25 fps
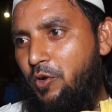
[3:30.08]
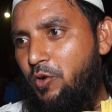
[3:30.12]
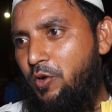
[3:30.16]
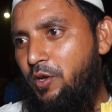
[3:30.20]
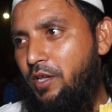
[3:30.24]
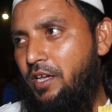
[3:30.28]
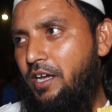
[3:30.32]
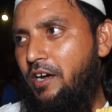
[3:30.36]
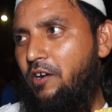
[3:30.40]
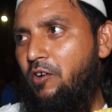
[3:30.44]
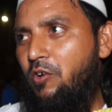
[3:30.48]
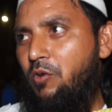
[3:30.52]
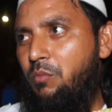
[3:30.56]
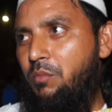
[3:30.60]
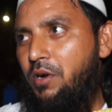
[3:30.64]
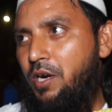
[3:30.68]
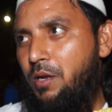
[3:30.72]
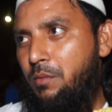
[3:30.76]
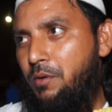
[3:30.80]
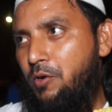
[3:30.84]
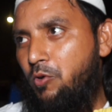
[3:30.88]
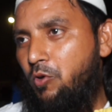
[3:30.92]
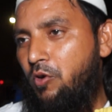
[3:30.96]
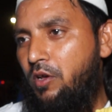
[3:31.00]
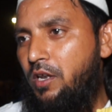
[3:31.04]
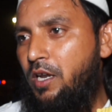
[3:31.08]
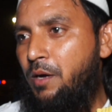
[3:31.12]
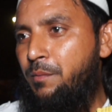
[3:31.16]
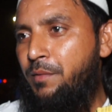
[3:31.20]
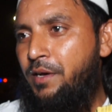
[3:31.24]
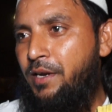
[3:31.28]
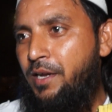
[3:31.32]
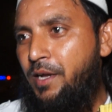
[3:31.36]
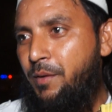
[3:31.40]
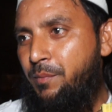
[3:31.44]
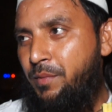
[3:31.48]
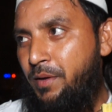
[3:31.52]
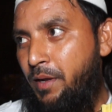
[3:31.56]
हो गया और बड़े बड़े ओलामा
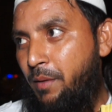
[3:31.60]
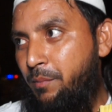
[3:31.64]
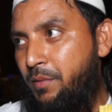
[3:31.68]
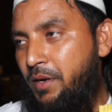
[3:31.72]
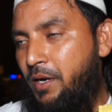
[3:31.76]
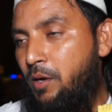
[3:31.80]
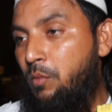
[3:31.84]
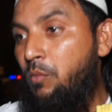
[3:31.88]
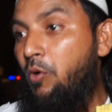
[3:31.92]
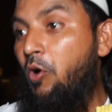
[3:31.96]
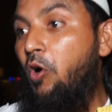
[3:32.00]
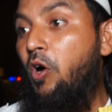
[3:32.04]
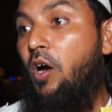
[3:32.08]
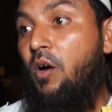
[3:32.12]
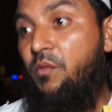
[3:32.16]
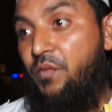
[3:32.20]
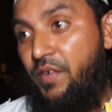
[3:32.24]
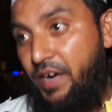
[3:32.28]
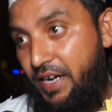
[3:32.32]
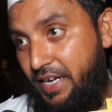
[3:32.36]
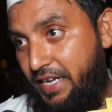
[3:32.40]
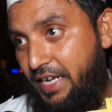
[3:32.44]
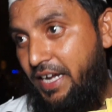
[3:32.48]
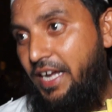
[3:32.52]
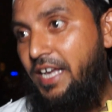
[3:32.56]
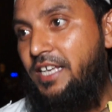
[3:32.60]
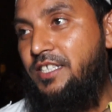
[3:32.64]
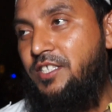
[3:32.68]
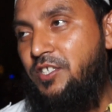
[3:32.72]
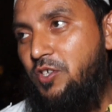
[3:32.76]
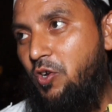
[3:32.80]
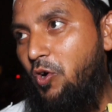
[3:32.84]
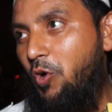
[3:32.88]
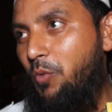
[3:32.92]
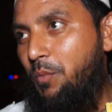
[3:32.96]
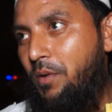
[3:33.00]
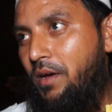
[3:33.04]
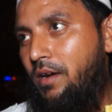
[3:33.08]
ने अपना अपना मौक़ रखा है
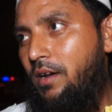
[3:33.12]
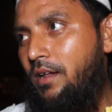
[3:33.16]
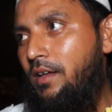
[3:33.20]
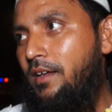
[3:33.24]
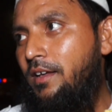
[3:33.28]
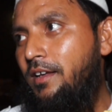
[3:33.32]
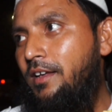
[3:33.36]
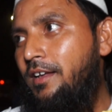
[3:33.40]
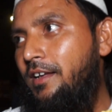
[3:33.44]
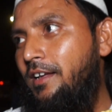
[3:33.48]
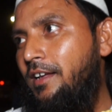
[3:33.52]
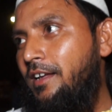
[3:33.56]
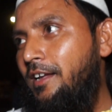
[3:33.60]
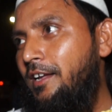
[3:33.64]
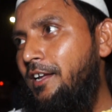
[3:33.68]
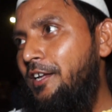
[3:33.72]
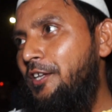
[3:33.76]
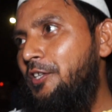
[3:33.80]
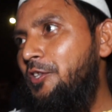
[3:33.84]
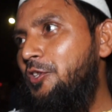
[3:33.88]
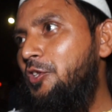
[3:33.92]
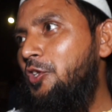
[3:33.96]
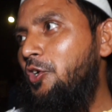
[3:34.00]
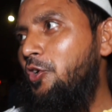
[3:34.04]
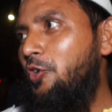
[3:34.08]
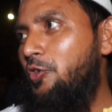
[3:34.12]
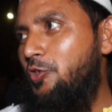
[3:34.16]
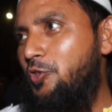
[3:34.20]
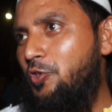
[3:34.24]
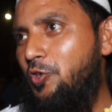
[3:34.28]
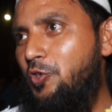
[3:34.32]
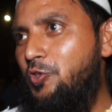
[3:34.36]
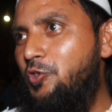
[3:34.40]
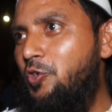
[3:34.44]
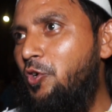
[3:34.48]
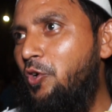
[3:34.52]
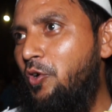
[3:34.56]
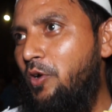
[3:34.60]
इसके ऊपर तो
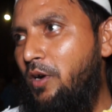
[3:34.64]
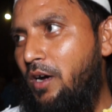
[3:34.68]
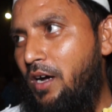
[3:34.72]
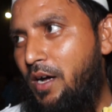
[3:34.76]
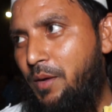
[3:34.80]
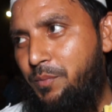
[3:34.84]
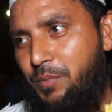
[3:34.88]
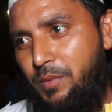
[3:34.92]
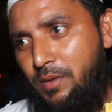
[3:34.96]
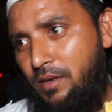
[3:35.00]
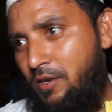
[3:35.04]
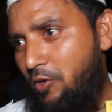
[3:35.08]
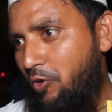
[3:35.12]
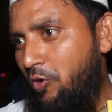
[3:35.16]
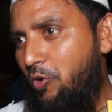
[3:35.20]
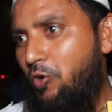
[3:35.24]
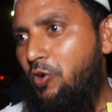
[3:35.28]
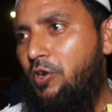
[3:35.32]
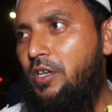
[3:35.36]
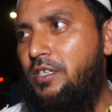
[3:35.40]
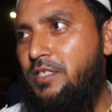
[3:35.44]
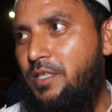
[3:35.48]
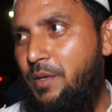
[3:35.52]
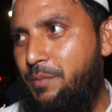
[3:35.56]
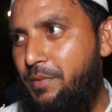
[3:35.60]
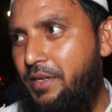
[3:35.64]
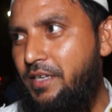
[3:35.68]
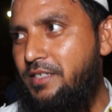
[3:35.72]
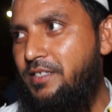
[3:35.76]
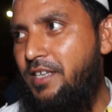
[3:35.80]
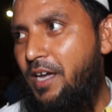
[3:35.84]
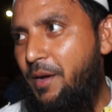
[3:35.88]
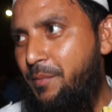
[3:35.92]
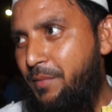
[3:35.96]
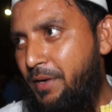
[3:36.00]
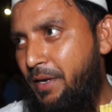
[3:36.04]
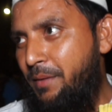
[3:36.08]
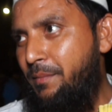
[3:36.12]
जो जो आप लोगों के सबके
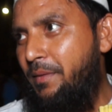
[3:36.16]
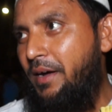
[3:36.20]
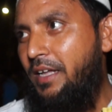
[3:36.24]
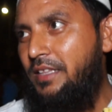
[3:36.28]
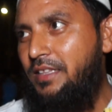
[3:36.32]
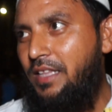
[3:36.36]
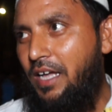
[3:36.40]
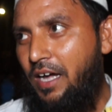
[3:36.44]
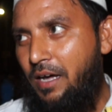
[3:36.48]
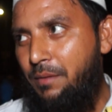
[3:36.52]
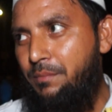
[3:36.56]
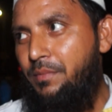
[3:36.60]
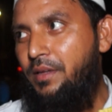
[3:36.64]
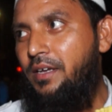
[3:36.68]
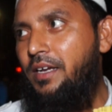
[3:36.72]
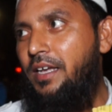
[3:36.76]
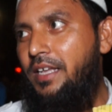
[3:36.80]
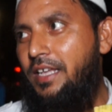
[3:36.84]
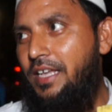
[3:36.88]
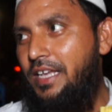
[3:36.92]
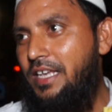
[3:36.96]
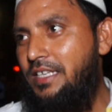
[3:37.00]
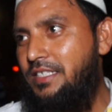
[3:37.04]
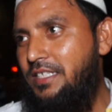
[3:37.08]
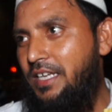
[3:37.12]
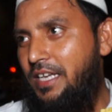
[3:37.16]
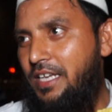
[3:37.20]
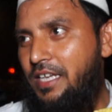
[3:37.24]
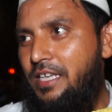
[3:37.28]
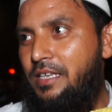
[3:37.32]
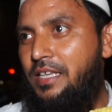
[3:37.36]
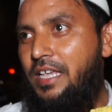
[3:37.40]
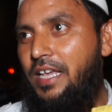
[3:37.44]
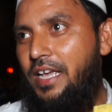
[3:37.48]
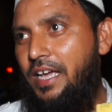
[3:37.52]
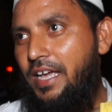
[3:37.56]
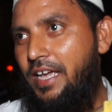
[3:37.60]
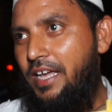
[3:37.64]
सामने बात आ भी गई है सही
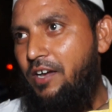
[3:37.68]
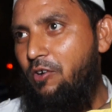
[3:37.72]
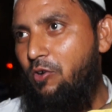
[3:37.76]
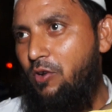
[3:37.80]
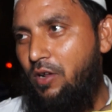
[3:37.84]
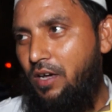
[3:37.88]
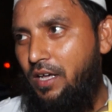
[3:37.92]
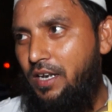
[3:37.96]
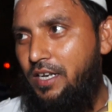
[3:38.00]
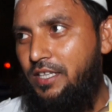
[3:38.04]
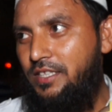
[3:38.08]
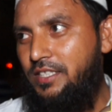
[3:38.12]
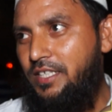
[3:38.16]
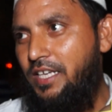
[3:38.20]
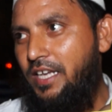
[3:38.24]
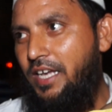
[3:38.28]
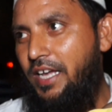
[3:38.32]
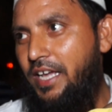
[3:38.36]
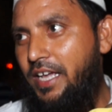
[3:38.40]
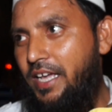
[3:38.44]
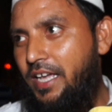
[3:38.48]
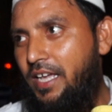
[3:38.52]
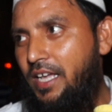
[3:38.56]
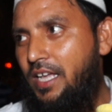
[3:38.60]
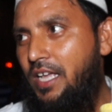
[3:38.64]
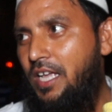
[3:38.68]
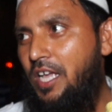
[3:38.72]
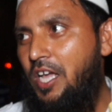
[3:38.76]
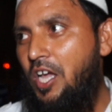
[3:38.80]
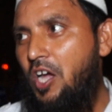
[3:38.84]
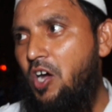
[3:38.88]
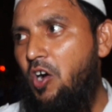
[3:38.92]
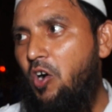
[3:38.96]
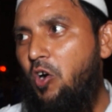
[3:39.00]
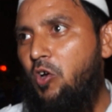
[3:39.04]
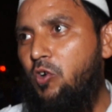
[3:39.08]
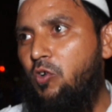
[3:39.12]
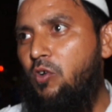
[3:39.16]
क्या है और गलत क्या है
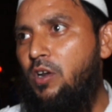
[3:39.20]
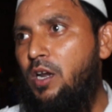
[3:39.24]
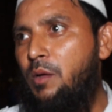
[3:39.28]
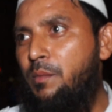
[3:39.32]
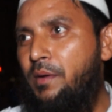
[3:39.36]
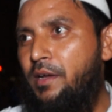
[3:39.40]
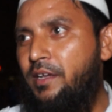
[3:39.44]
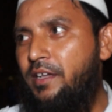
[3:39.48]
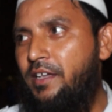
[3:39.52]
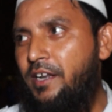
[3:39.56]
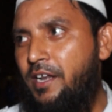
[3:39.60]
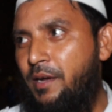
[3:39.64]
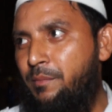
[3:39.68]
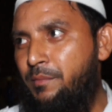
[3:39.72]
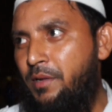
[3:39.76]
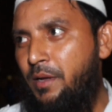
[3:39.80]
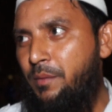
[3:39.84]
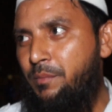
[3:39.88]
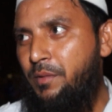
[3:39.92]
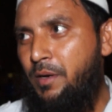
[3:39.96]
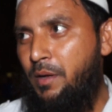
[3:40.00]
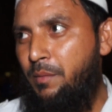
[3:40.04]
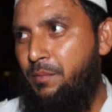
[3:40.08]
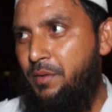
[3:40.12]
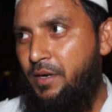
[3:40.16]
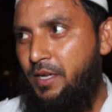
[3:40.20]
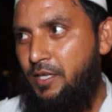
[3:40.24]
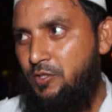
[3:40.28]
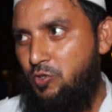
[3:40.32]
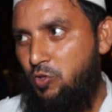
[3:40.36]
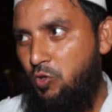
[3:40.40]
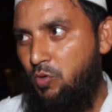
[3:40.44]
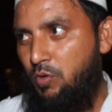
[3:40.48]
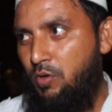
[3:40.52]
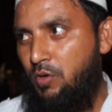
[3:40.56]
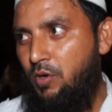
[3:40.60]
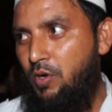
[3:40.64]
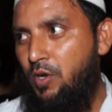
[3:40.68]
और ओलमा कराम ने अपना अपना जो